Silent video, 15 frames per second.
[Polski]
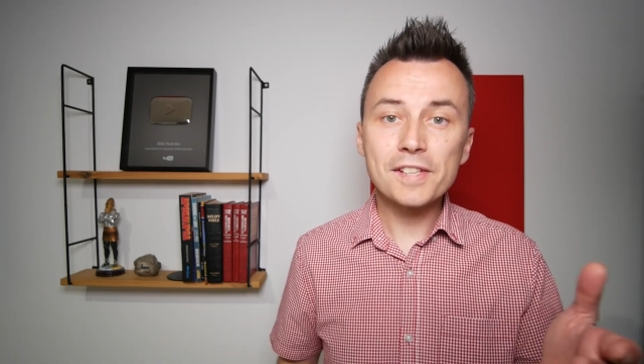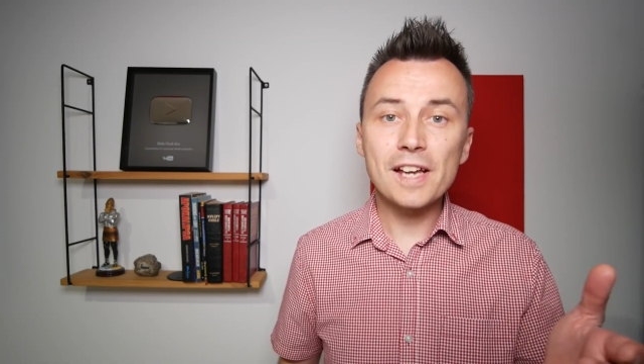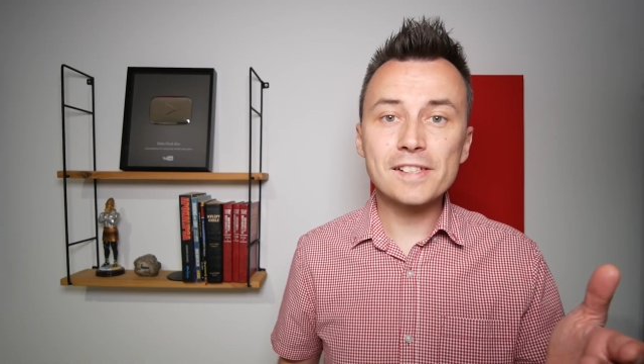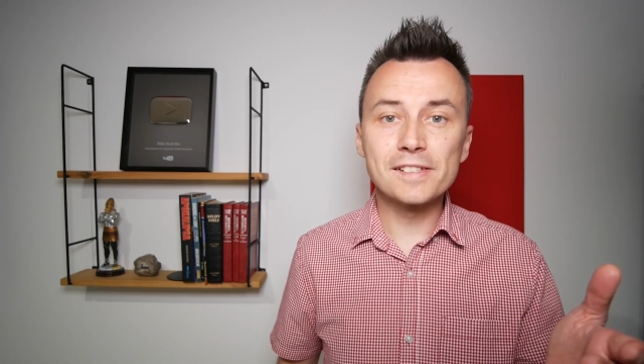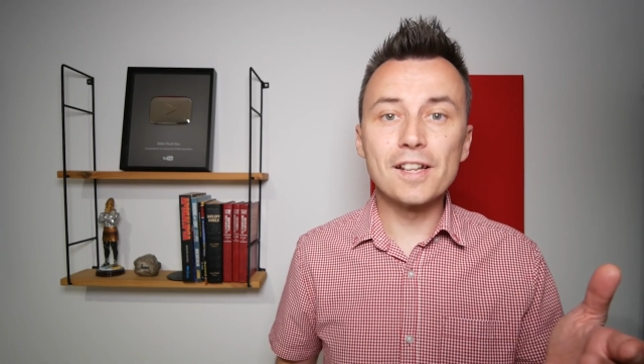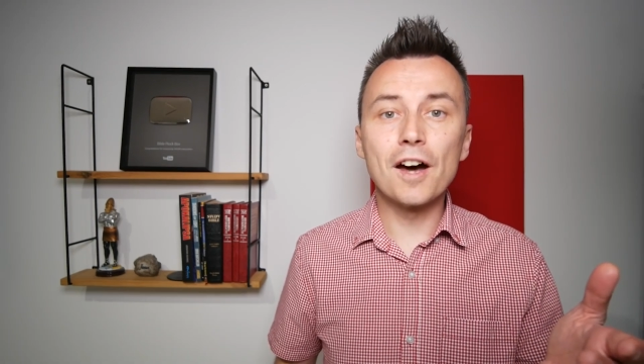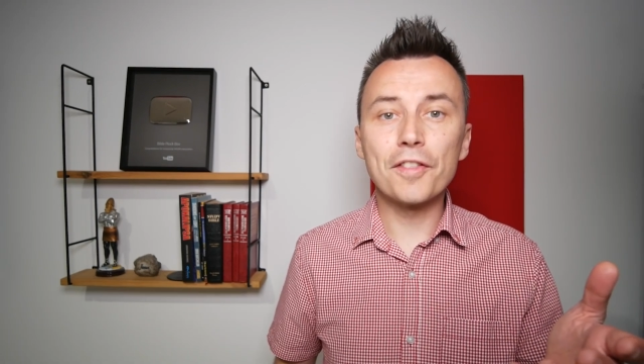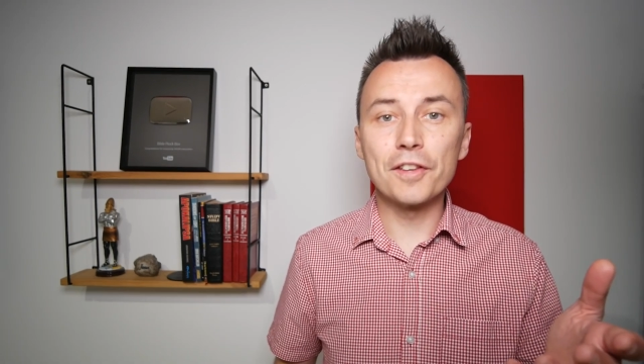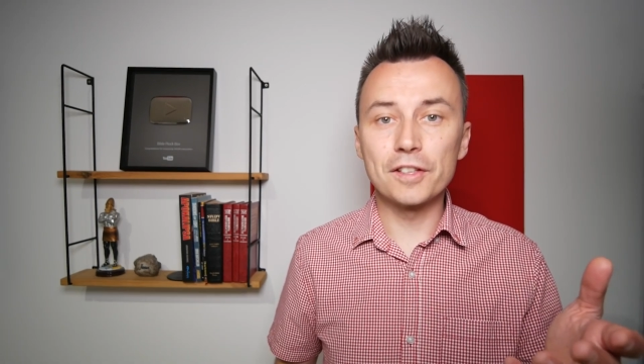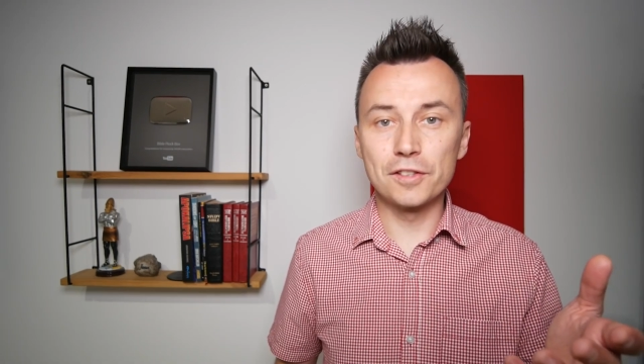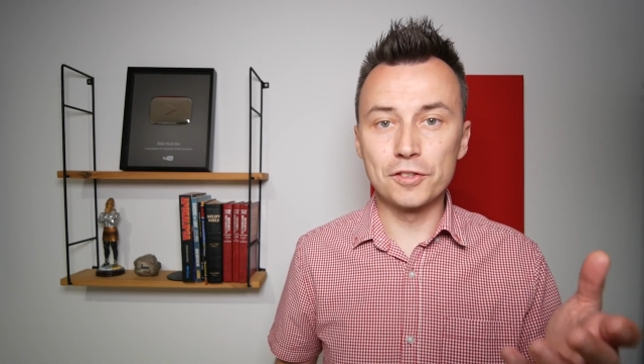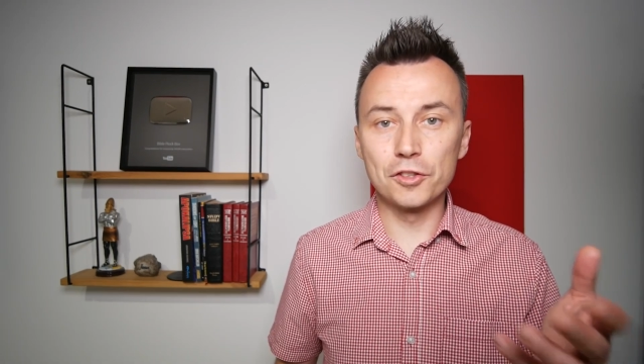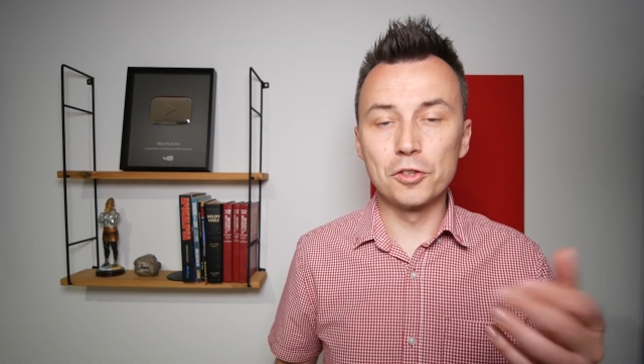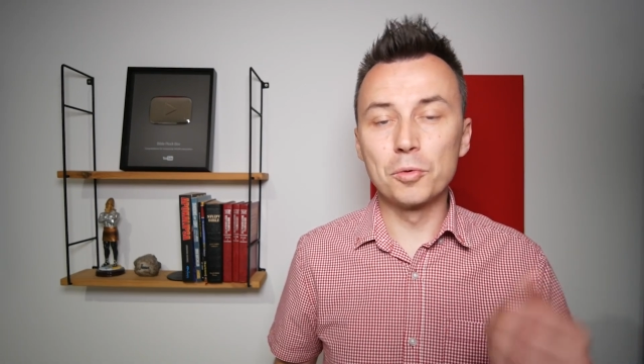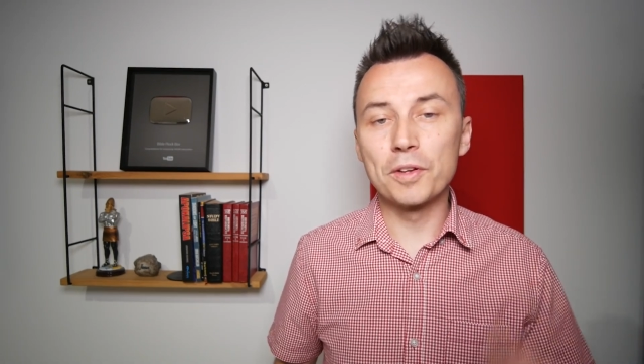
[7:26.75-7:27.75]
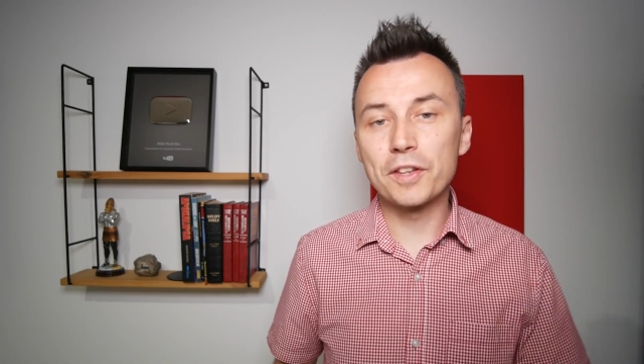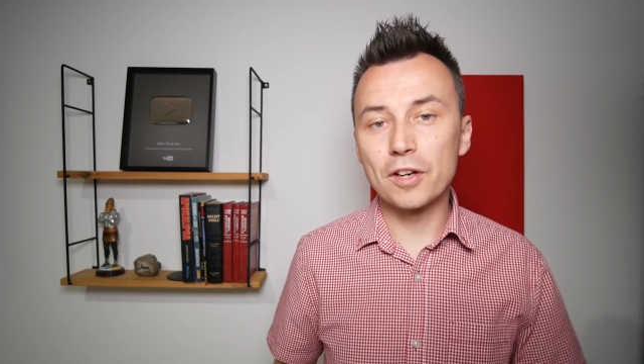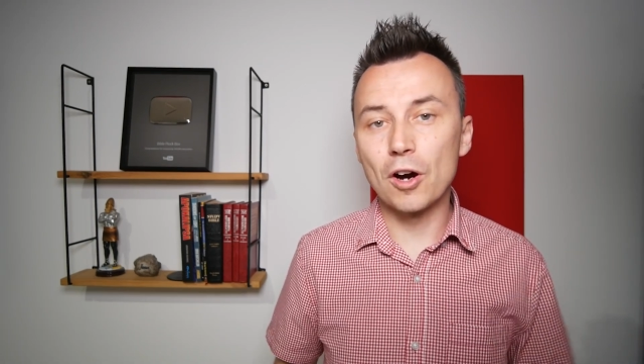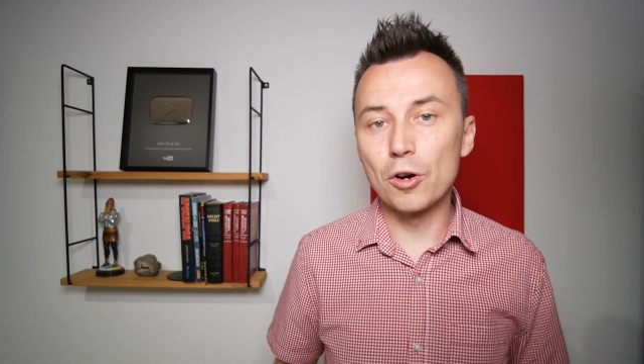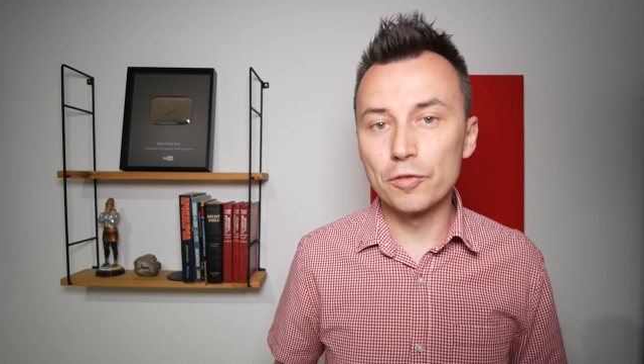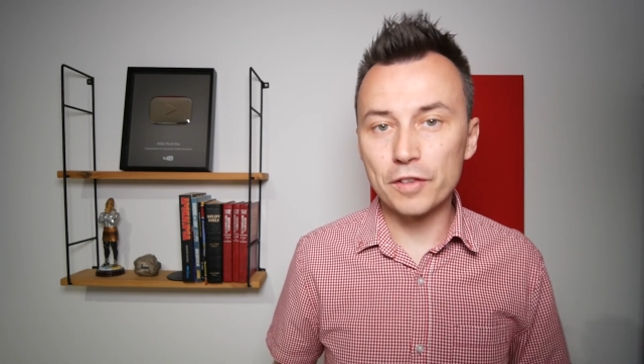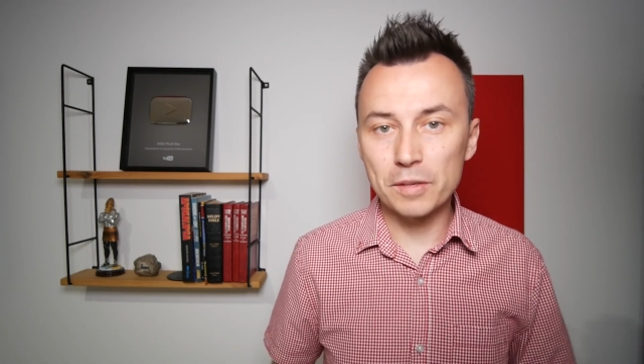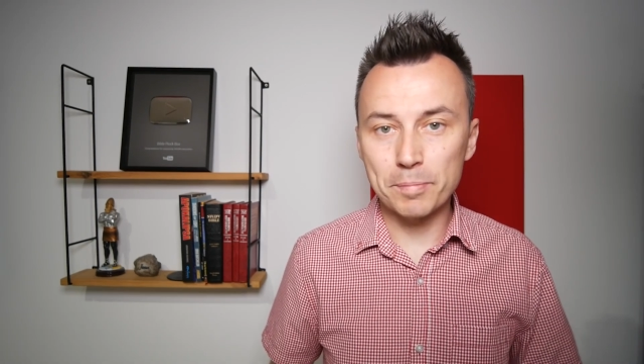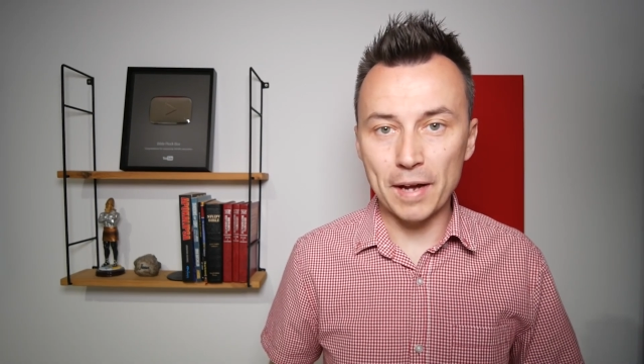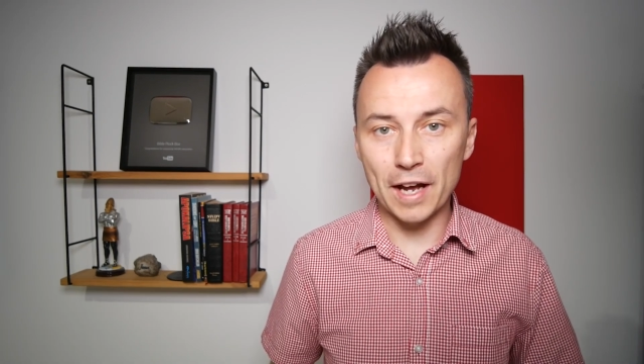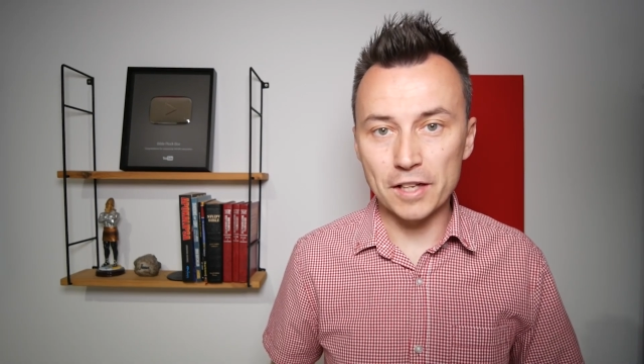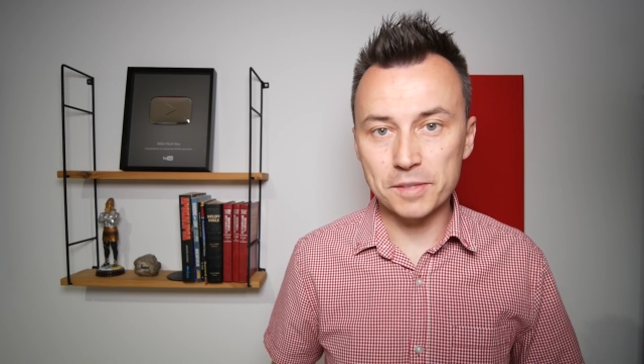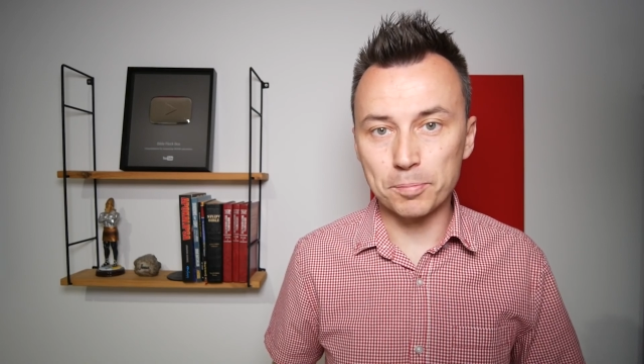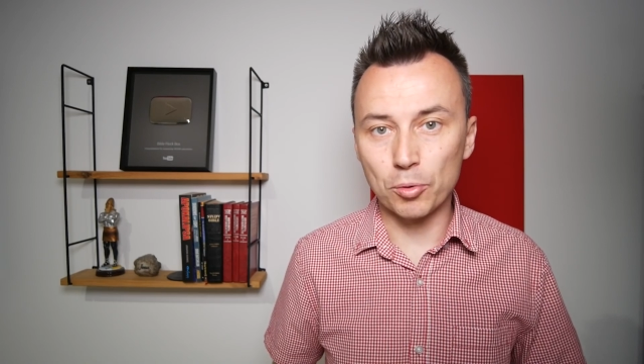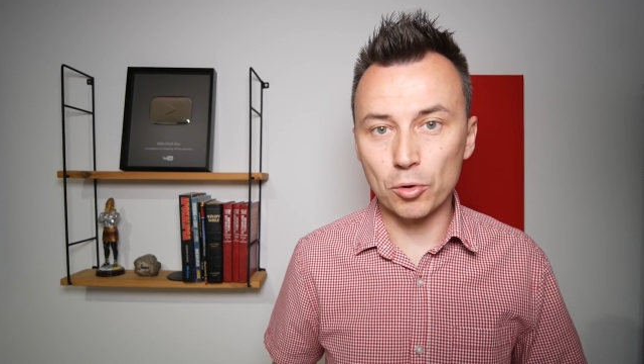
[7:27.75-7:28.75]
Szczepionki czy paszporty
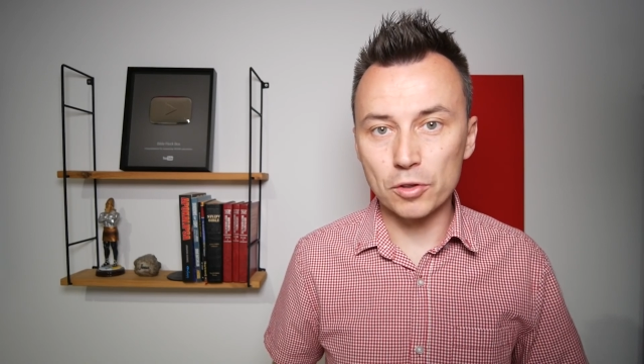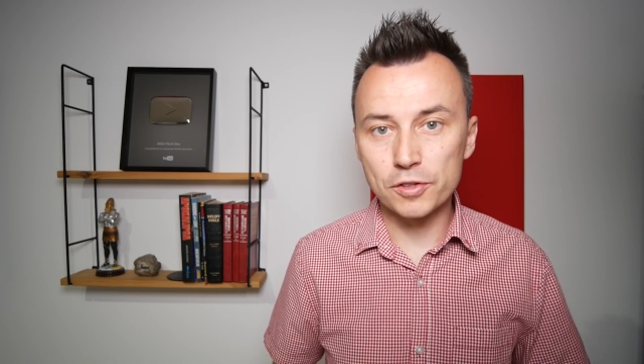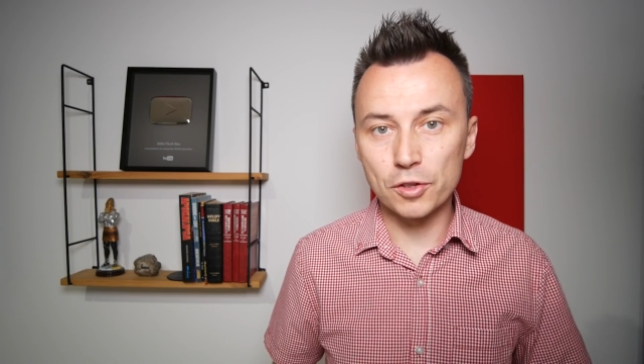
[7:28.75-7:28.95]
covidowe